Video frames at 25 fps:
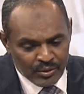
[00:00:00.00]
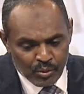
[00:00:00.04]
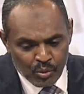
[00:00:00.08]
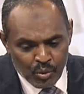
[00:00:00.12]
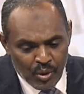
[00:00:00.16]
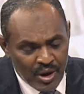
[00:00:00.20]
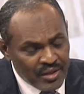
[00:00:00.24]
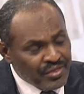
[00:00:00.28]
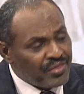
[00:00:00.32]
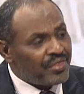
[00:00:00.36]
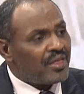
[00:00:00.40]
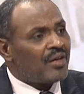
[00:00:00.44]

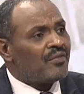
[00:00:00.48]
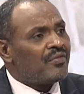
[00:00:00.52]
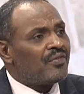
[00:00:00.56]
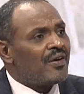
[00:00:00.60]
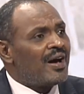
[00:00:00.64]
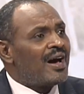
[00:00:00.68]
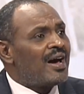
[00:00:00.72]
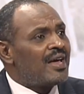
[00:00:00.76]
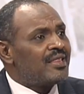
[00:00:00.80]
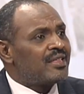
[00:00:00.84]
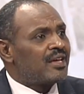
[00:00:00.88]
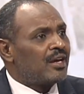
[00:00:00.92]

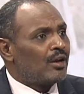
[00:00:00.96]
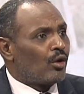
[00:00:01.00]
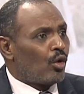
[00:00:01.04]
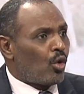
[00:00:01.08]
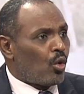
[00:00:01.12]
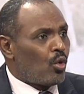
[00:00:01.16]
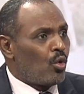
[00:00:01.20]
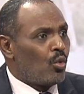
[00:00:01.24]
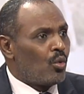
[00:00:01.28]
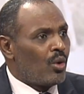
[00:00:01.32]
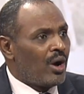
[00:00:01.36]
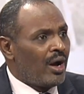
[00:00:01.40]
وظف هذه
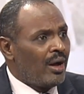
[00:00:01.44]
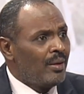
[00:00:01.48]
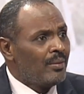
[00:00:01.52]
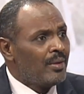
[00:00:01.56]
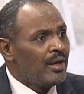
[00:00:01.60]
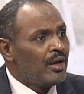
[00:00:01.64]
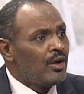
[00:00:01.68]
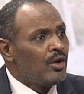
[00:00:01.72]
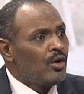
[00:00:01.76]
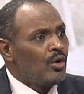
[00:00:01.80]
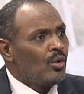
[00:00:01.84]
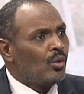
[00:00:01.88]
القوة
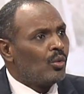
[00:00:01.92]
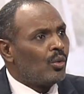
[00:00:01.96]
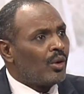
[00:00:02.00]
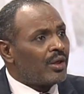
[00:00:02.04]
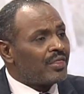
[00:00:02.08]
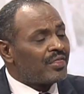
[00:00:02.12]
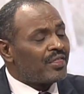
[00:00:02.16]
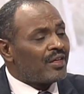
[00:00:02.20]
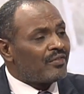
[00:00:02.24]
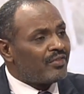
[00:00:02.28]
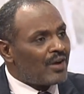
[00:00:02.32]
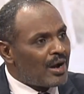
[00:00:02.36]

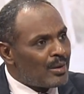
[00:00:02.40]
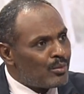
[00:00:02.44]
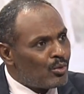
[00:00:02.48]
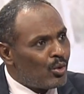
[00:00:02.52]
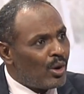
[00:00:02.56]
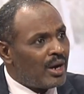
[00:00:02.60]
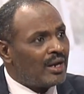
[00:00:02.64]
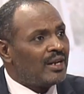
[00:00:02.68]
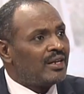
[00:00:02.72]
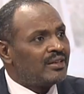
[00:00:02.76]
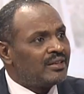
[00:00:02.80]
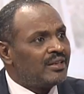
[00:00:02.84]
وظف
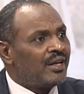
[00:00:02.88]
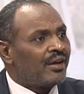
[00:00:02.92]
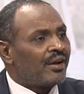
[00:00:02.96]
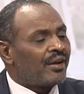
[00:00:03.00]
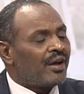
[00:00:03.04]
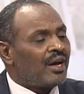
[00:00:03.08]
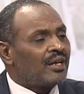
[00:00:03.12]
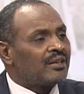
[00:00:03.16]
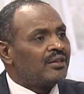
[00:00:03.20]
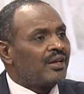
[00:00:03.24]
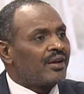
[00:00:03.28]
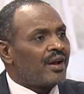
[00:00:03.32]
أموال
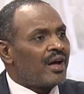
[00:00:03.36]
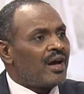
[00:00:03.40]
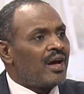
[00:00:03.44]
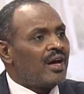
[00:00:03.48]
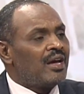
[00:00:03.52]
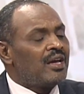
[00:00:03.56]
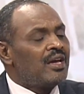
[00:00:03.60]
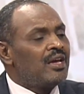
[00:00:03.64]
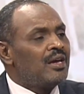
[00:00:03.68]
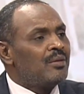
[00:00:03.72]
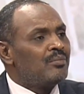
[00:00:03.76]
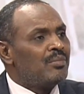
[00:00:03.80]

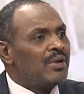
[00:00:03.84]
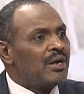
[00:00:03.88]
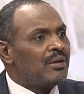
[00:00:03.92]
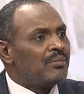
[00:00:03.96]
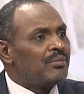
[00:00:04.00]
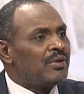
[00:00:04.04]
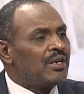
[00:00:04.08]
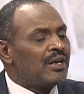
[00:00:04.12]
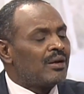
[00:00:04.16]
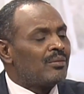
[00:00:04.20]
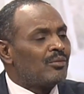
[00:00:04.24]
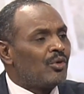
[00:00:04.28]
الضرائب
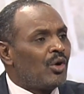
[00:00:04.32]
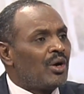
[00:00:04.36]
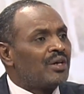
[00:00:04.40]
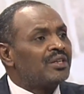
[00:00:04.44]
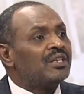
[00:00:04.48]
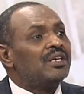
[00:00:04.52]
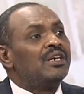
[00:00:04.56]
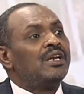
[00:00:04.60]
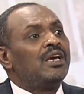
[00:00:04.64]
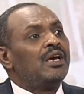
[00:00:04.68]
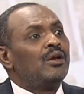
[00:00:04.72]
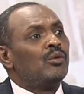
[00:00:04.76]
من
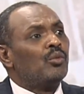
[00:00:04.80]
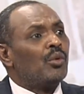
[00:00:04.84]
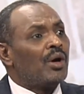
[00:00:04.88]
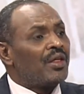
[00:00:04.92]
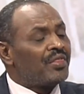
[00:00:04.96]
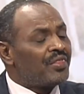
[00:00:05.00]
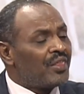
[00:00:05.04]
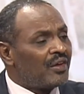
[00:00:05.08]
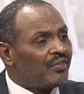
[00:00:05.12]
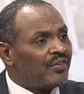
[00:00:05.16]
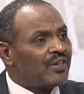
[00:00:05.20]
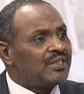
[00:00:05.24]
المواطنين
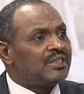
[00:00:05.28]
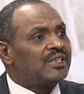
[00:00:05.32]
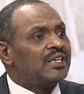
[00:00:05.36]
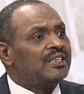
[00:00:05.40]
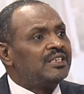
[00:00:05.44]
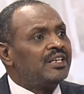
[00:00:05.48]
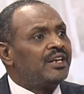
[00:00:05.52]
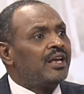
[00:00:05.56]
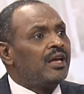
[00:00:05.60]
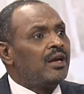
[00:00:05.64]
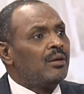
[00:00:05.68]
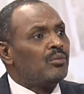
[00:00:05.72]
وظف
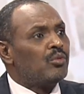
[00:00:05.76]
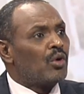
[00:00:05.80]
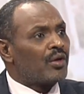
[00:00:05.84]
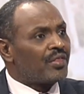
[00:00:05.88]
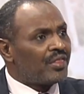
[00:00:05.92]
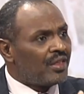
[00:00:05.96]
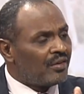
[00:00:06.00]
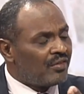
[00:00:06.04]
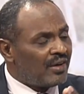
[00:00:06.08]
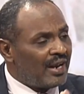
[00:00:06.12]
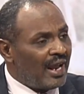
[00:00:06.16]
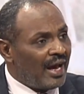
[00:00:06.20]
التدريب
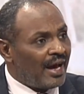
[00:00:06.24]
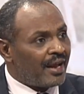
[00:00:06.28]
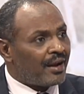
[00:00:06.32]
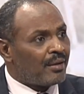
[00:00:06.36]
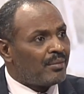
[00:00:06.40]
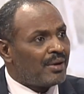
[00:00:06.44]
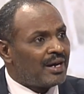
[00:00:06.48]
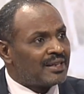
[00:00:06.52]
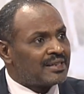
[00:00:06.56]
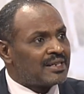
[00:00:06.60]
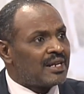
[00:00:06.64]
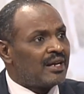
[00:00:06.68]
وظف
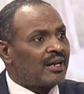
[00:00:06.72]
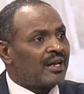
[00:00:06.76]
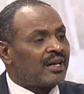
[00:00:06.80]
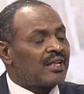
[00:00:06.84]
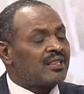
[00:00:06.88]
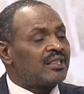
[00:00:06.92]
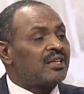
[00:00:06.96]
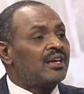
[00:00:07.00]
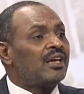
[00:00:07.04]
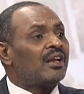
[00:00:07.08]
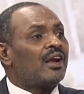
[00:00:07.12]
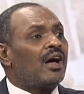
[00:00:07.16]
العربات
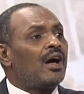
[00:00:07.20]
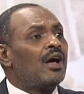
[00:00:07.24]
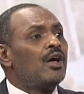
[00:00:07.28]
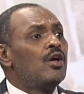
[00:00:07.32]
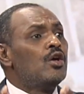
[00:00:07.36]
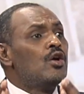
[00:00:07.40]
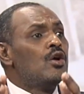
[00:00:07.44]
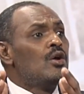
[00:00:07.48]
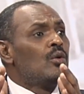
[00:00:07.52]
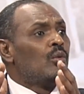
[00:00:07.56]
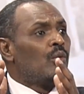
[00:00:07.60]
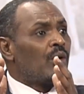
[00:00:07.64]

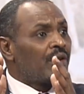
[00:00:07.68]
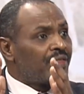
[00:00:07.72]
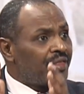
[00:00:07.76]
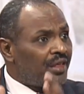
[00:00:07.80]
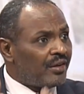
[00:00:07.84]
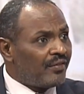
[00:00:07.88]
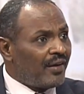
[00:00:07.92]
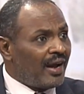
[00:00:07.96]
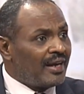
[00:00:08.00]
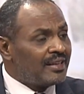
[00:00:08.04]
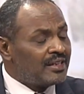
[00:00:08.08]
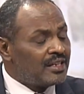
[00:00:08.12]
الكثيرة
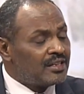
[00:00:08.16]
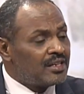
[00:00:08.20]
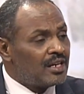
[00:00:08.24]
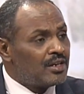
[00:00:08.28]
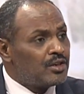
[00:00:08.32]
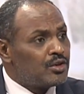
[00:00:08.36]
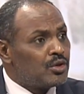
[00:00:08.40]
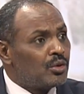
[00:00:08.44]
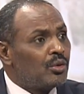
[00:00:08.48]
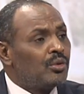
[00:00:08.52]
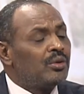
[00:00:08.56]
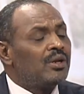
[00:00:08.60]
وظف عدد
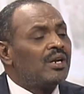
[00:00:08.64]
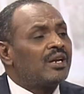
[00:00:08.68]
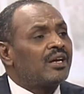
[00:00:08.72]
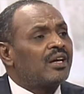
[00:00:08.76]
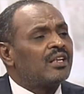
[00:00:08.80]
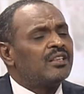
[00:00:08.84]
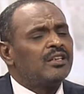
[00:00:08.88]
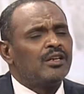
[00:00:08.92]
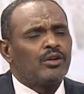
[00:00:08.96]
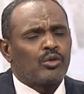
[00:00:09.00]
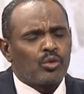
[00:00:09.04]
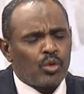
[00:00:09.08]
الجنود
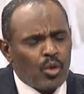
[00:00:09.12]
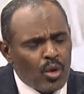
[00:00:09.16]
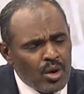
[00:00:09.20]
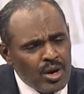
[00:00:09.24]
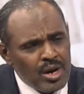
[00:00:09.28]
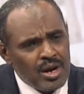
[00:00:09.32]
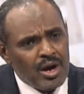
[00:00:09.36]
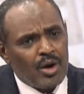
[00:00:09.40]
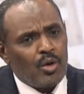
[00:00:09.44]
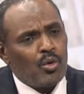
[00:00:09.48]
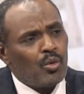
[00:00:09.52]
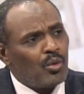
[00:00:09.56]
الكثير
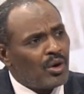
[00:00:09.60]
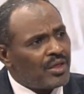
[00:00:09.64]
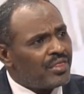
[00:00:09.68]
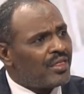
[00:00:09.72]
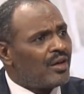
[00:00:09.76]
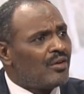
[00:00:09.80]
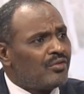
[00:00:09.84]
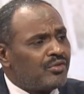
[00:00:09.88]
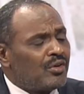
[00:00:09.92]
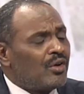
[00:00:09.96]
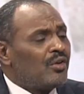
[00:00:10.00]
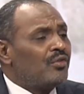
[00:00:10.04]
كله
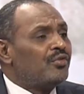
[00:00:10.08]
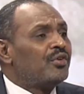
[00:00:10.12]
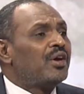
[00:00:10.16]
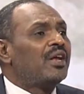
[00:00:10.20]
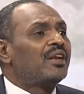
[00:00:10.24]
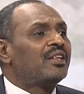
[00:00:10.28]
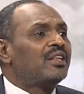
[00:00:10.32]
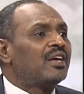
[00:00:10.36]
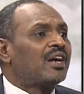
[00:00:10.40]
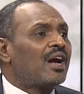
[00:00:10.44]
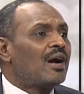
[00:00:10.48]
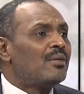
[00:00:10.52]
وظفه
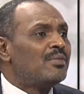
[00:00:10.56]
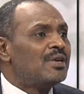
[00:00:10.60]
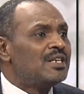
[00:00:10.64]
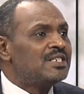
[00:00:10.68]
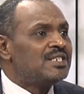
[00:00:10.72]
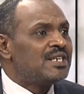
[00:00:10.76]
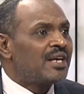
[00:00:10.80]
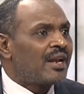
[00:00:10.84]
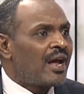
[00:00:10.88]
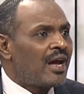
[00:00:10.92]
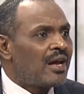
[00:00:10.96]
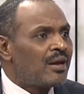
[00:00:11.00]
في ارتكاب
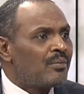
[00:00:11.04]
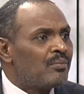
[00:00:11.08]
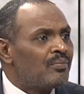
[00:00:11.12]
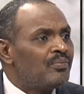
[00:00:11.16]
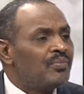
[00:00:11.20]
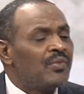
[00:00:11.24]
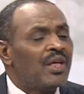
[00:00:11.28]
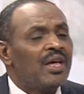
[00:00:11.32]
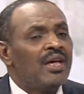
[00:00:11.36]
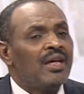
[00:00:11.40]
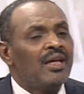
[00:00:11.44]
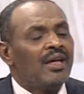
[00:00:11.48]
الجرائم
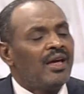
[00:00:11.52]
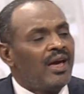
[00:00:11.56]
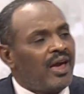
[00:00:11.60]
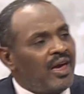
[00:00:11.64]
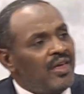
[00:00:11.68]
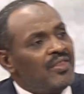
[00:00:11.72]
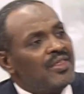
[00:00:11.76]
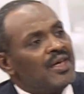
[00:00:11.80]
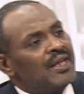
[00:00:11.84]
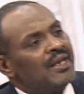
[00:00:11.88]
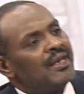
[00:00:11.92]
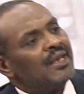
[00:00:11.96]

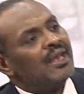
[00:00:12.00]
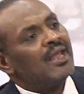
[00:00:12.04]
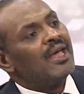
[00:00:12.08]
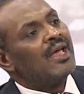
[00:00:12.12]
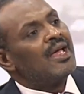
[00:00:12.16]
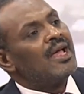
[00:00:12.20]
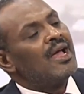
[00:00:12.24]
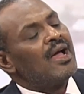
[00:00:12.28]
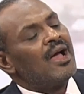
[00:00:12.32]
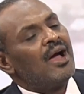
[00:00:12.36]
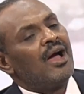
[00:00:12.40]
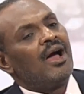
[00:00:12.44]
إذا
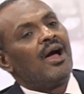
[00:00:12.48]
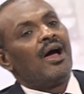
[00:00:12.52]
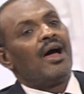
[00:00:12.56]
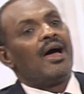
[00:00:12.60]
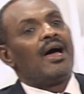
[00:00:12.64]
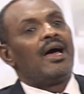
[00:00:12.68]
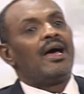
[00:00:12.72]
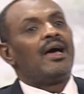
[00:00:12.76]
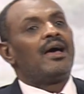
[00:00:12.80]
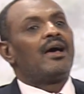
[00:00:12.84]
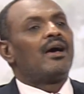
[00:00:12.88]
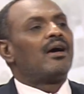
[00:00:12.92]

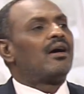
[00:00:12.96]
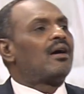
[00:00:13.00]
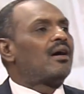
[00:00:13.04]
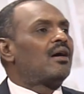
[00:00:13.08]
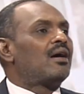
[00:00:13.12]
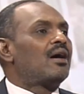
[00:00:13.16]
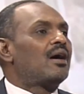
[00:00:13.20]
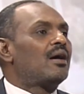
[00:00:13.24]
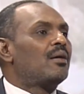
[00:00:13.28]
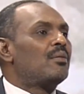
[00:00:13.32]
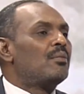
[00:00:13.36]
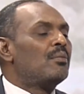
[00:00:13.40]

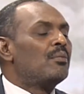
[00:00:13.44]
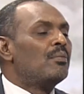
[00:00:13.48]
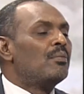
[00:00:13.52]
آه،